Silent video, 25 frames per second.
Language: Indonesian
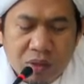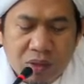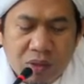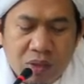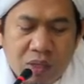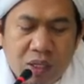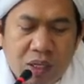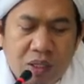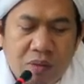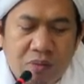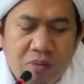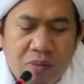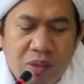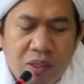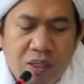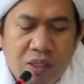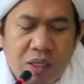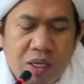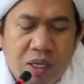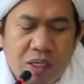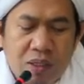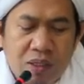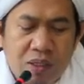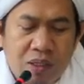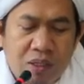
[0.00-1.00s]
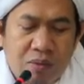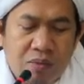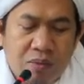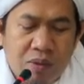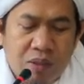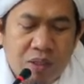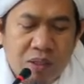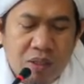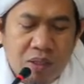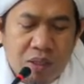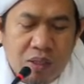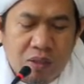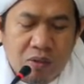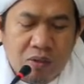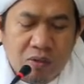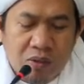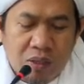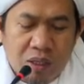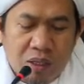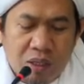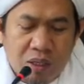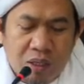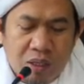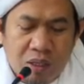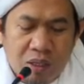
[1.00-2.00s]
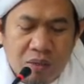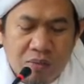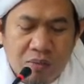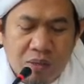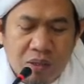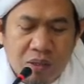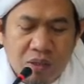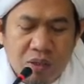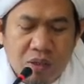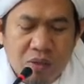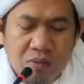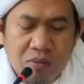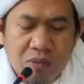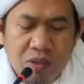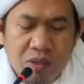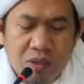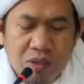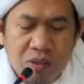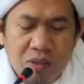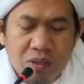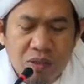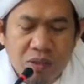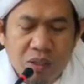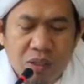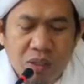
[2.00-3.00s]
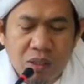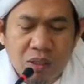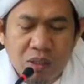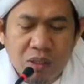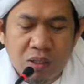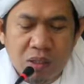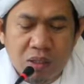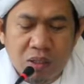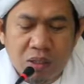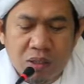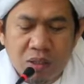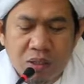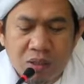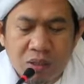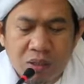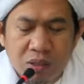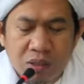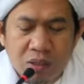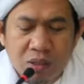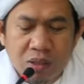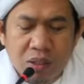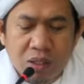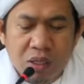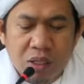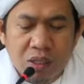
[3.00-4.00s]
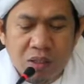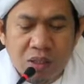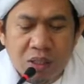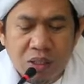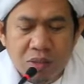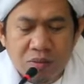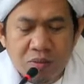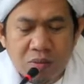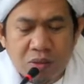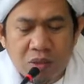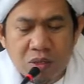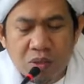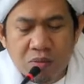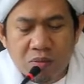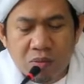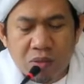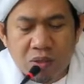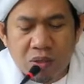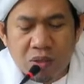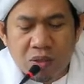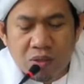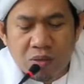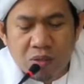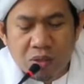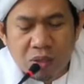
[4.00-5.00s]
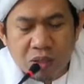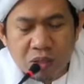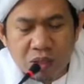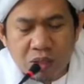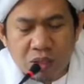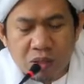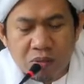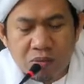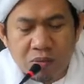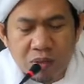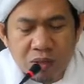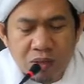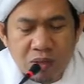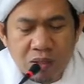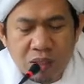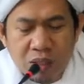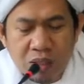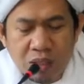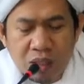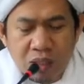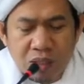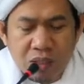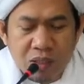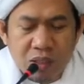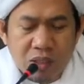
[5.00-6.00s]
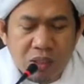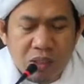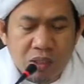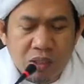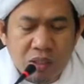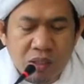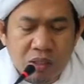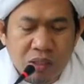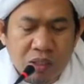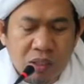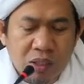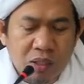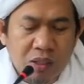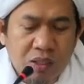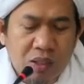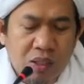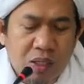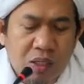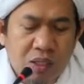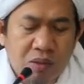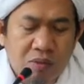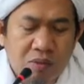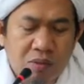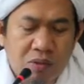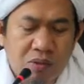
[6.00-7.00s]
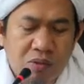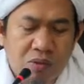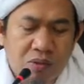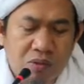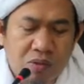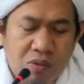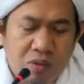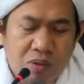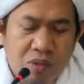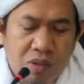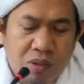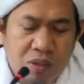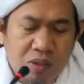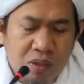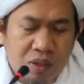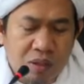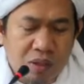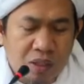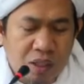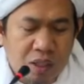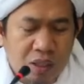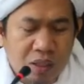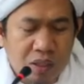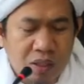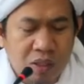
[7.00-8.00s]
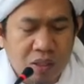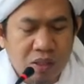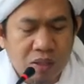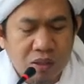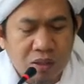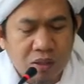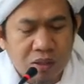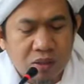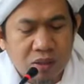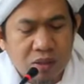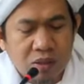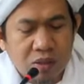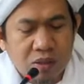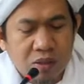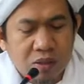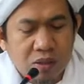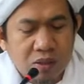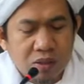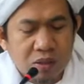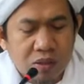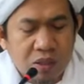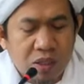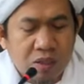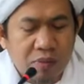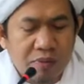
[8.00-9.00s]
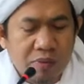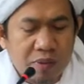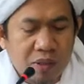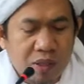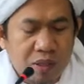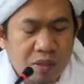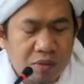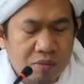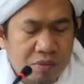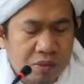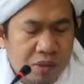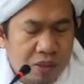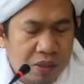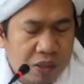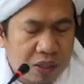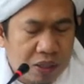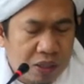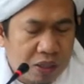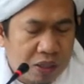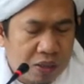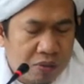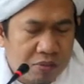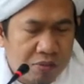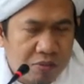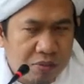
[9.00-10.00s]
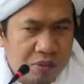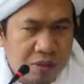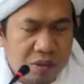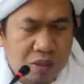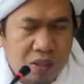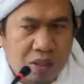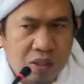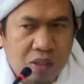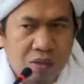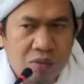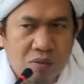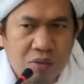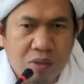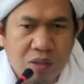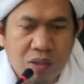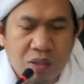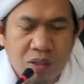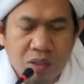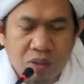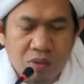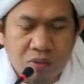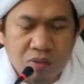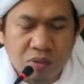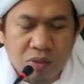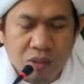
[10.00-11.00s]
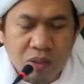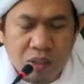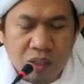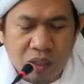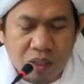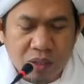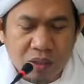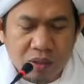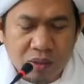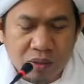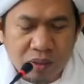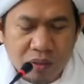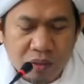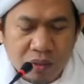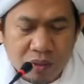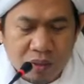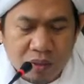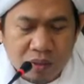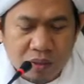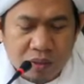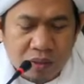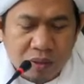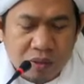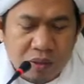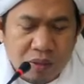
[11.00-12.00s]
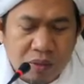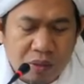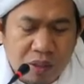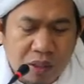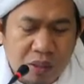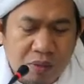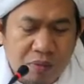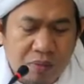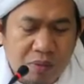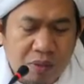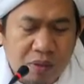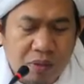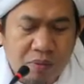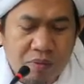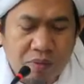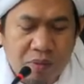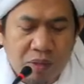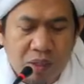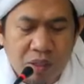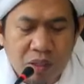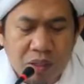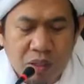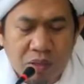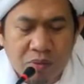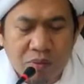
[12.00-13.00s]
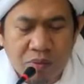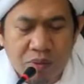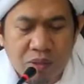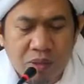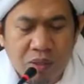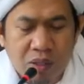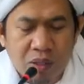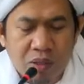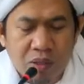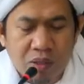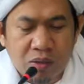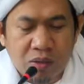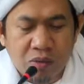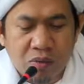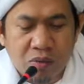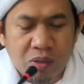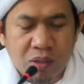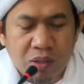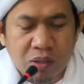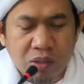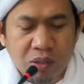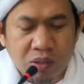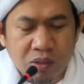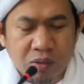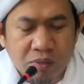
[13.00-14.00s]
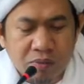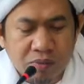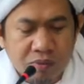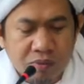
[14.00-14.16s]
dan melihatnya beliau ala maqamil sairin atas makam orang-orang yang berjalan ila taala menuju Allah taala siapa minal anbiya wal awliya daripada para nabi dan wali